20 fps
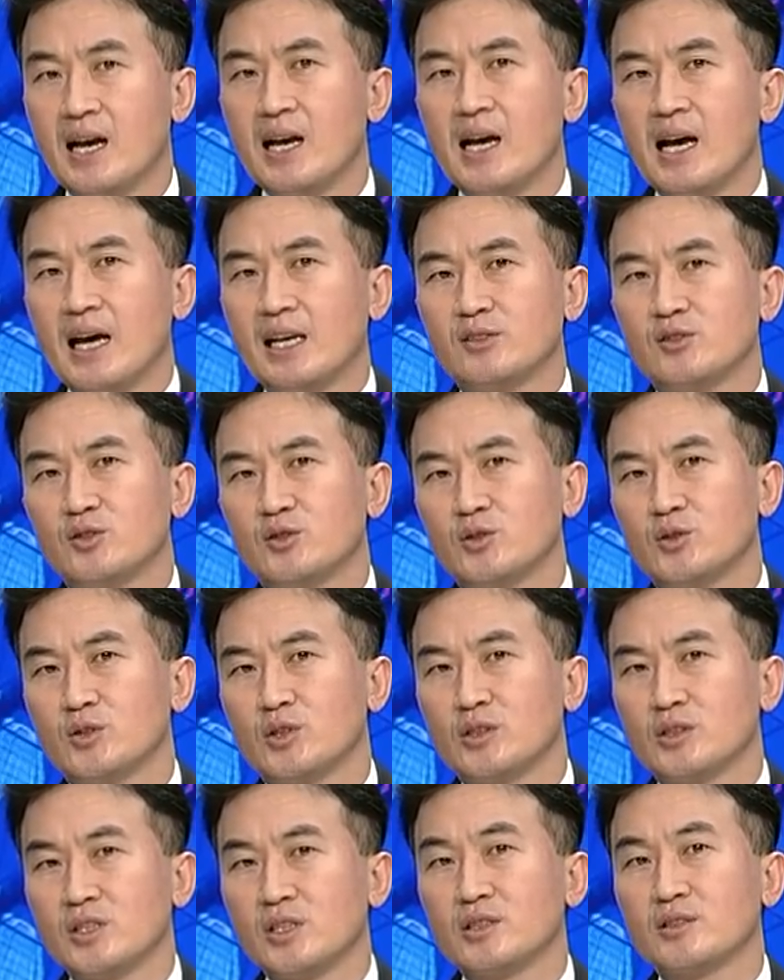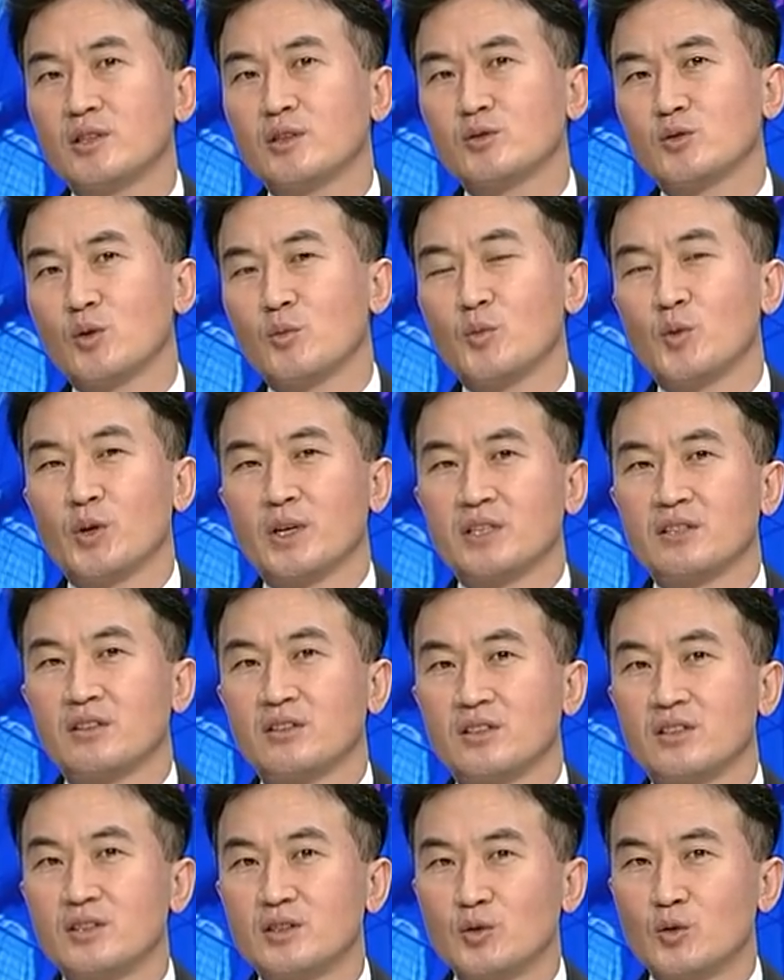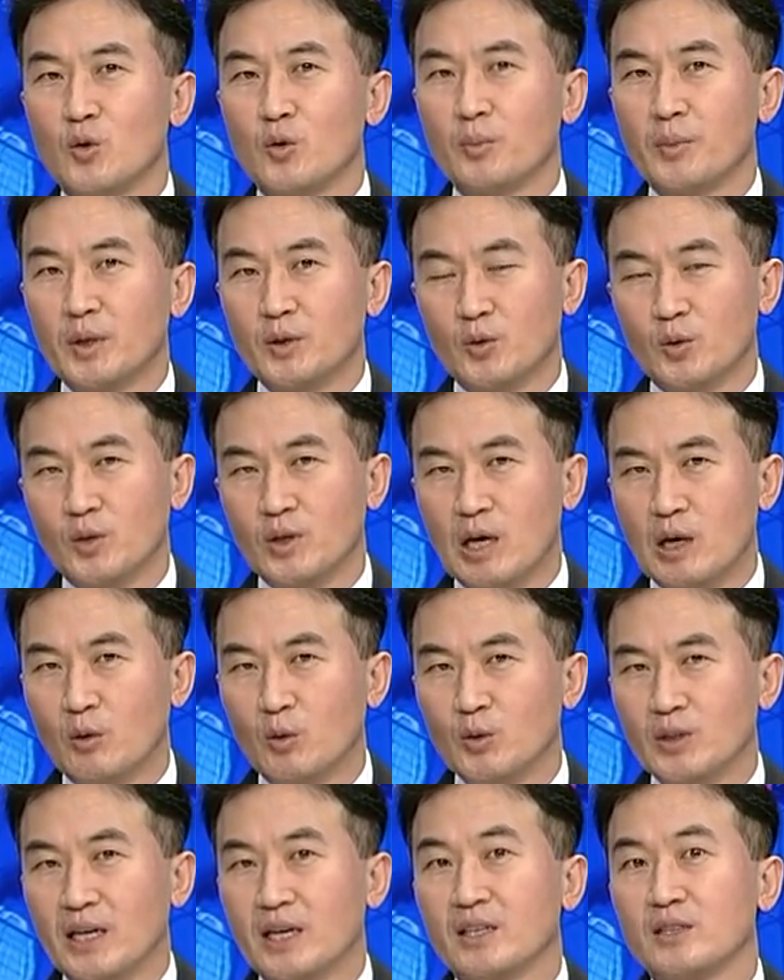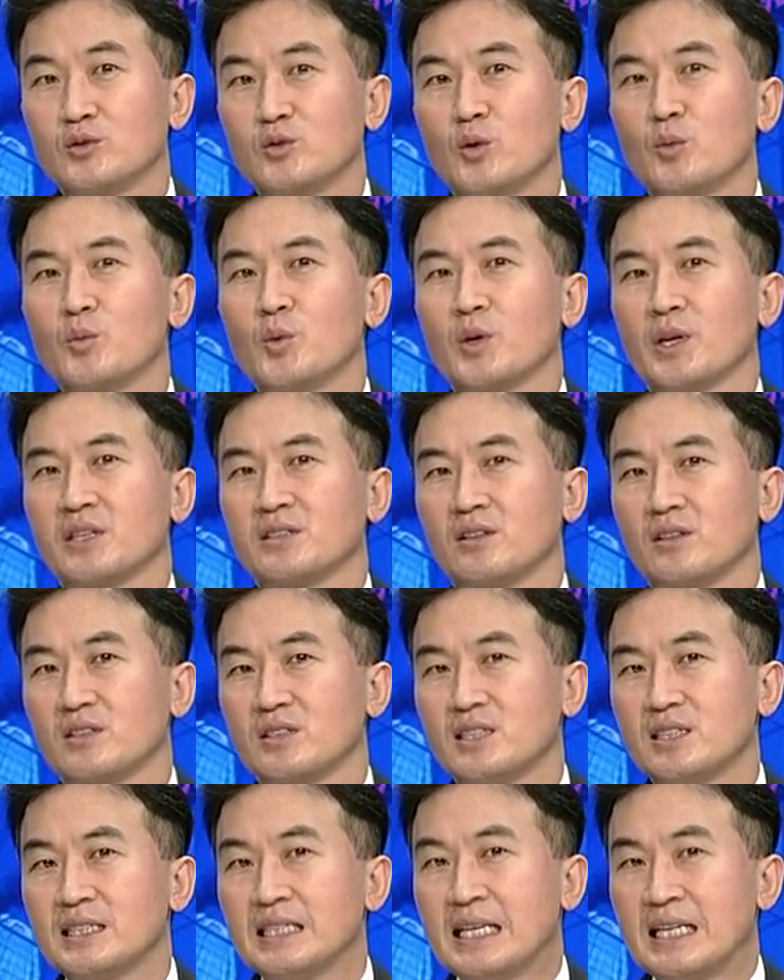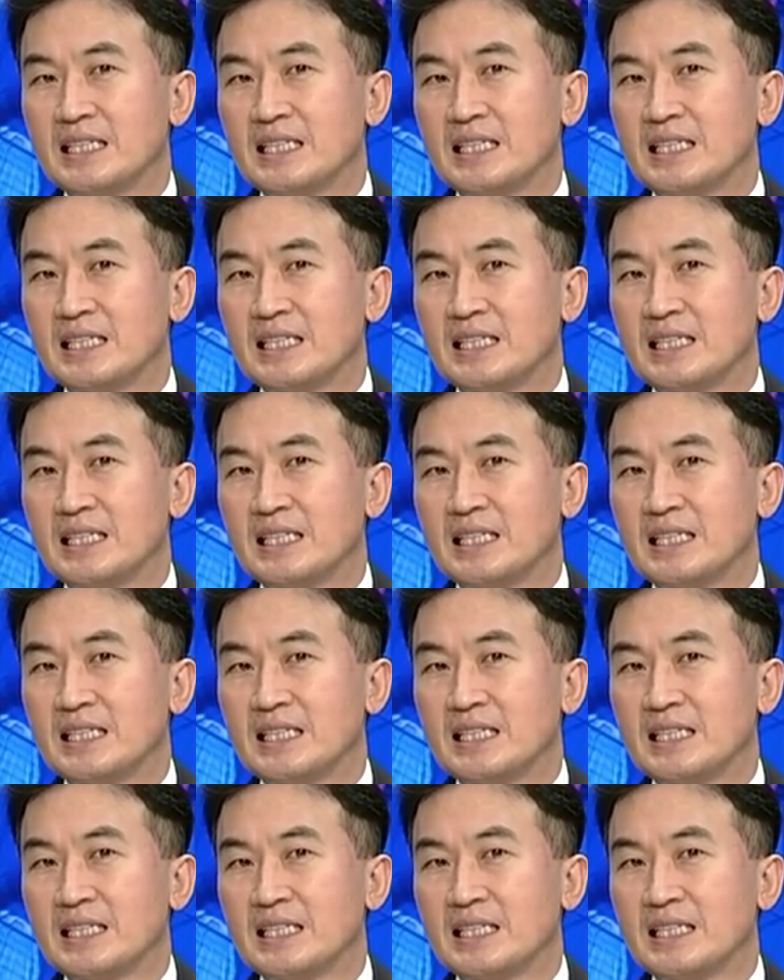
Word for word: 한 특정 종목에서는 공매도를 하고 다른 종목에서는